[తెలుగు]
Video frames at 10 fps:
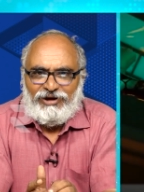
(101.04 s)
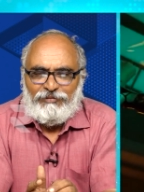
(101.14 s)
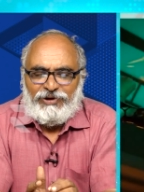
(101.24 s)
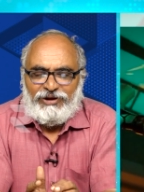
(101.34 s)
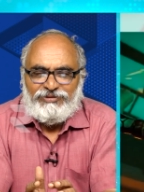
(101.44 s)
ఆ
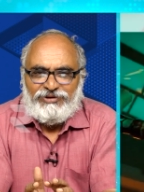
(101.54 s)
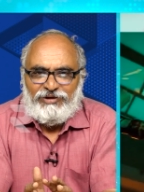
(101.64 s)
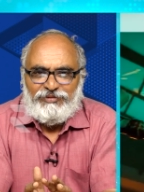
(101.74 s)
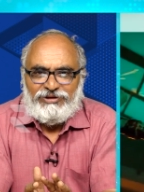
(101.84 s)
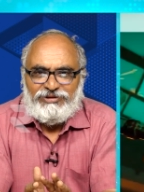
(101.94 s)

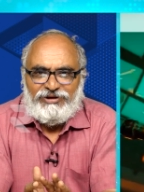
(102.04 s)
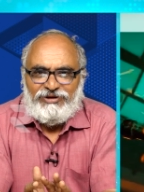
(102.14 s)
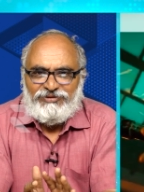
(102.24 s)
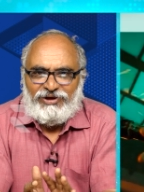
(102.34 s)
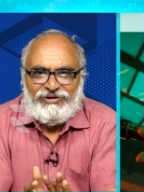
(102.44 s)
పారిశ్రామిక
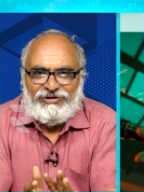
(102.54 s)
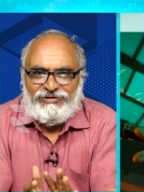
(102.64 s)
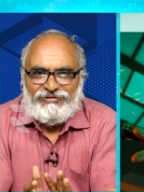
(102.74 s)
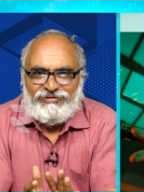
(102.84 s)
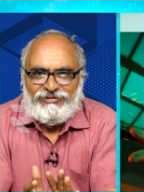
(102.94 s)
దిగ్గజాన్ని
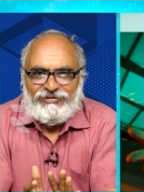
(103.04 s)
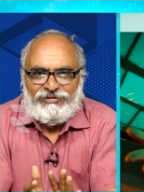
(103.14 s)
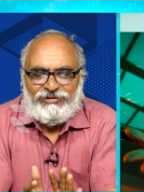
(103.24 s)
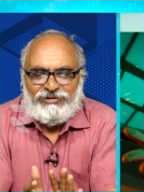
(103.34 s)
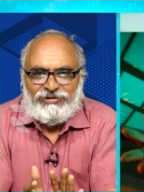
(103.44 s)

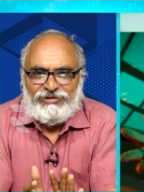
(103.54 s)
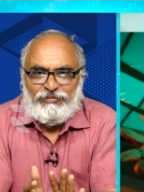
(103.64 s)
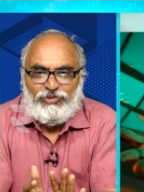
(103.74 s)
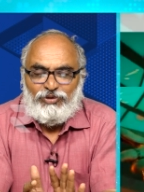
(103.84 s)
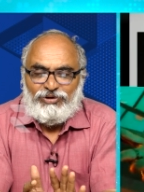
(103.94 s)

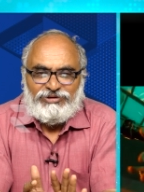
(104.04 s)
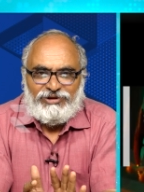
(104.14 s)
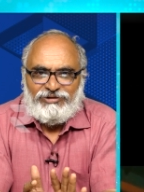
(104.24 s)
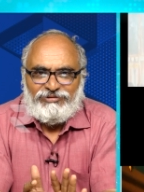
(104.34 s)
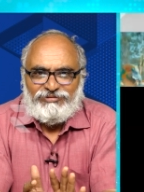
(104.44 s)
దెబ్బ
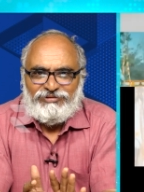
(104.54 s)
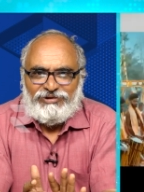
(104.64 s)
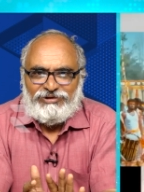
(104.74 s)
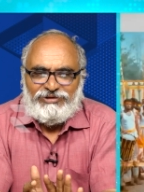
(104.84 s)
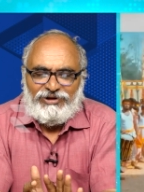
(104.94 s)
కొడతారు
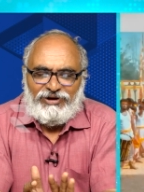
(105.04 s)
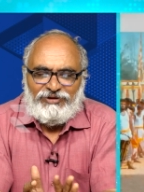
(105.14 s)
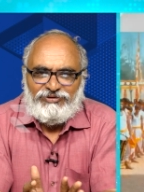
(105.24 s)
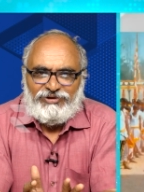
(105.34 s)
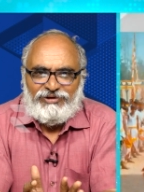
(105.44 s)
ఇద్దరు
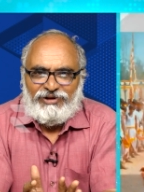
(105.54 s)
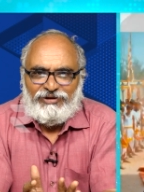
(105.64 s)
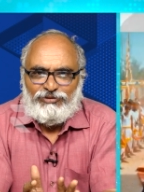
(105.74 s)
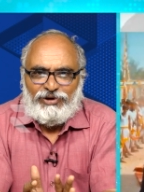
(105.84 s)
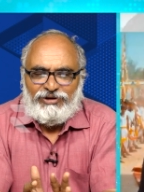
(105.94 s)
రాజకీయ
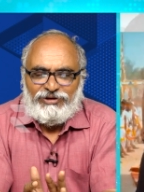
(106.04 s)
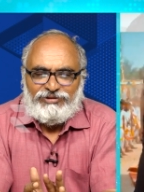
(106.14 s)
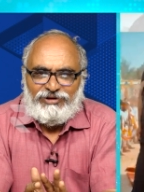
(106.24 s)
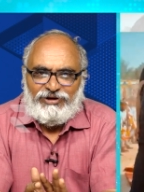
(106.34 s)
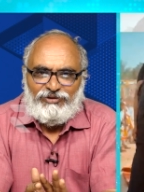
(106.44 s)
నాయకులు అంటే
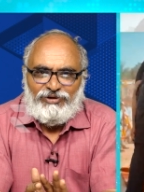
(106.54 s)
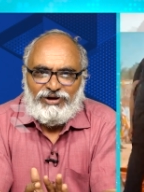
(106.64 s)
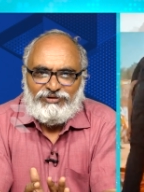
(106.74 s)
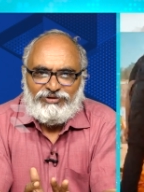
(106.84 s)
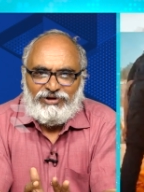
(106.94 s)
రెండు
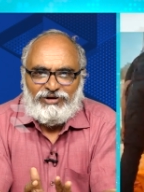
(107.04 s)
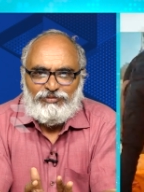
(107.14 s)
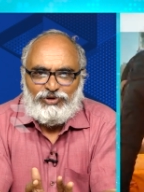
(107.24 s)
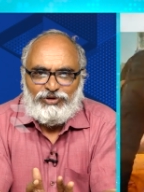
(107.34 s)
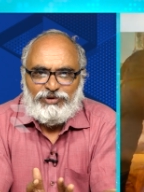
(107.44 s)
రాష్ట్రాల
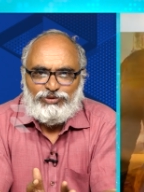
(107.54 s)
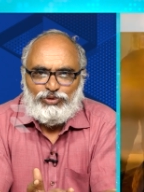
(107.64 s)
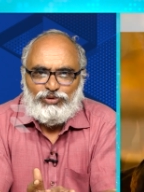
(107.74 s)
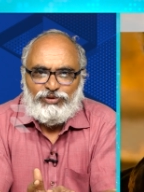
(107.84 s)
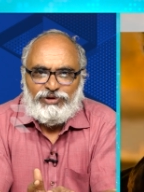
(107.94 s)
ముఖ్యమంత్రులు